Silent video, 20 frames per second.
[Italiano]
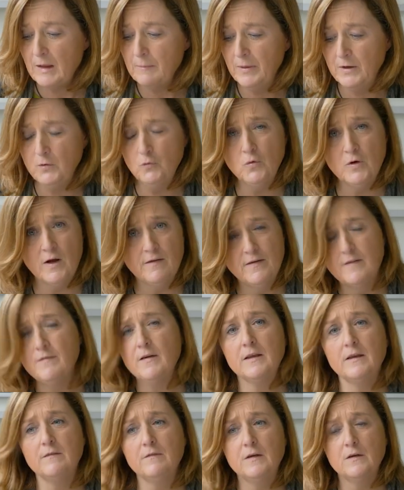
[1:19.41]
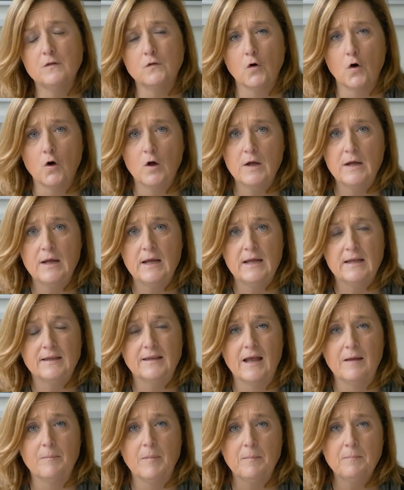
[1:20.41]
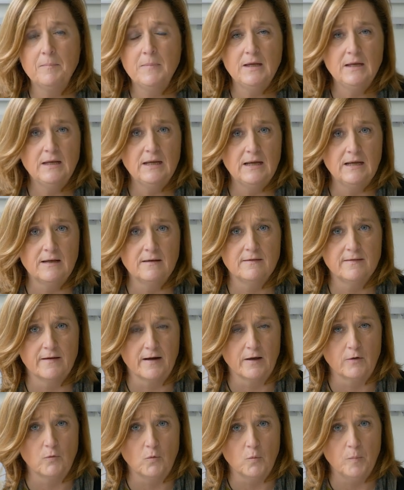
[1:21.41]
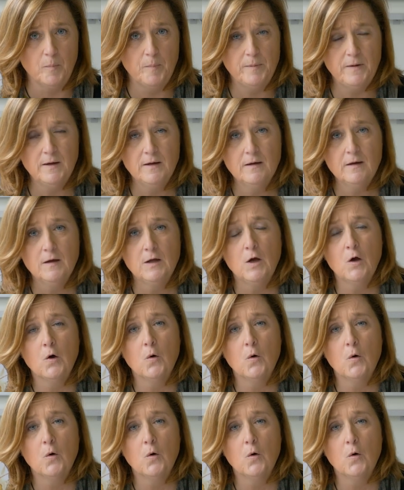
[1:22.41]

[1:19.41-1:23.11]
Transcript: Bandura aveva diviso dei bambini in tre gruppi,